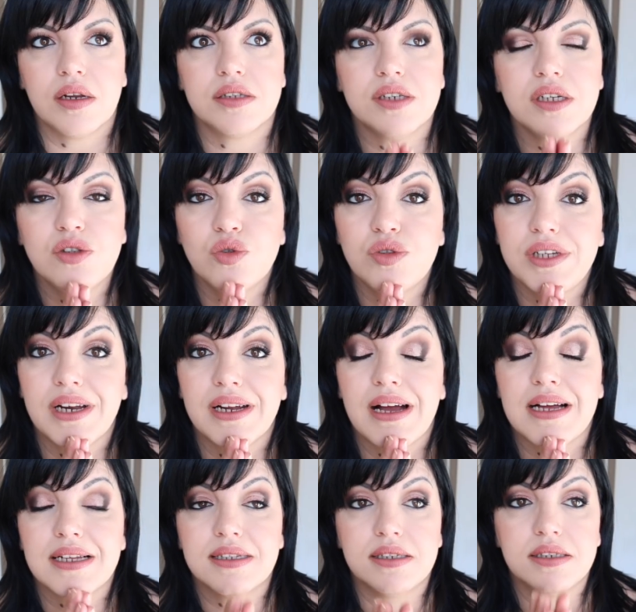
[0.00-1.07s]
Ciao a tutti
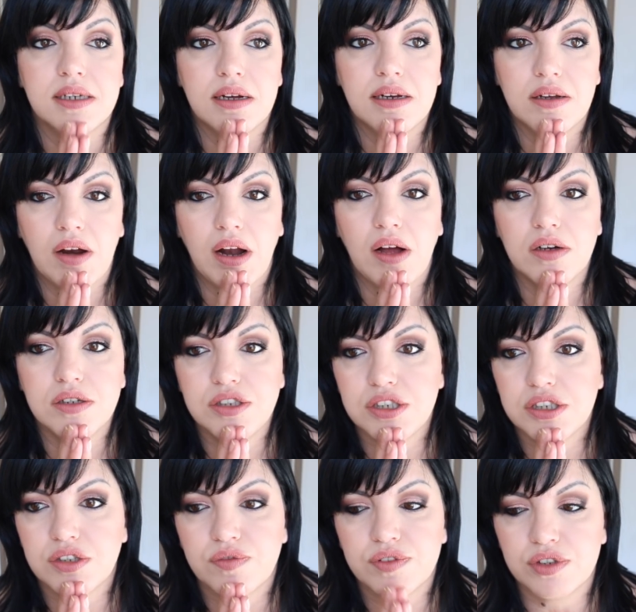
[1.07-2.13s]
ragazzi, allora oggi
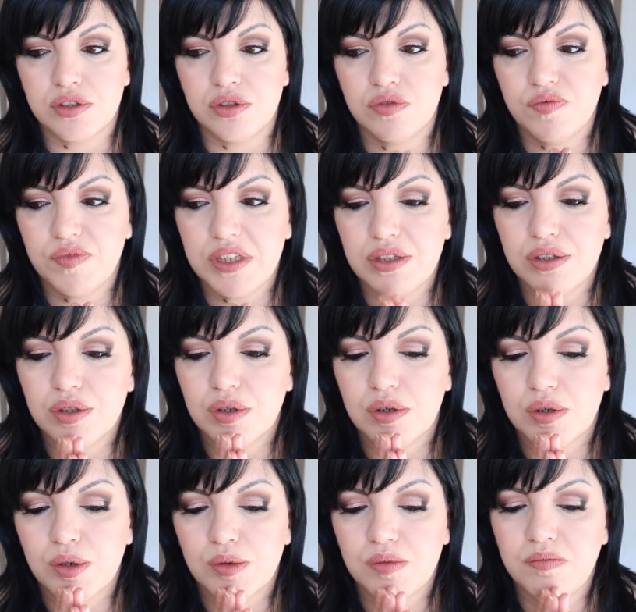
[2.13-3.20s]
sto facendo un
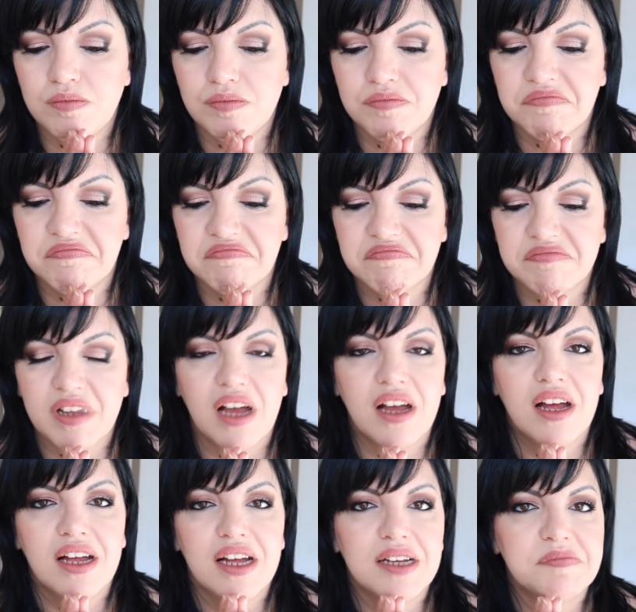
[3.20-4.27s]
video
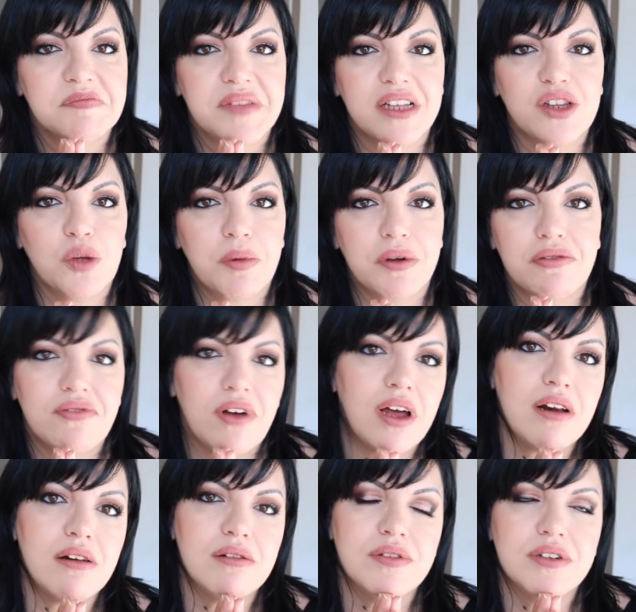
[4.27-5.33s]
tanto per
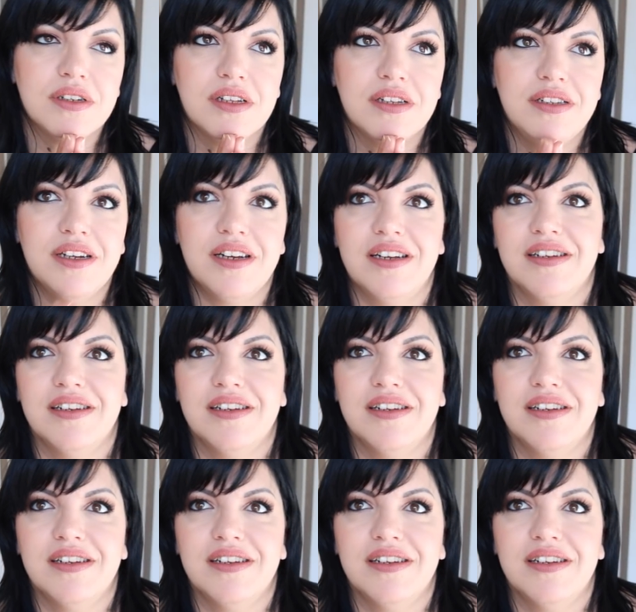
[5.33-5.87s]
farlo viene da dire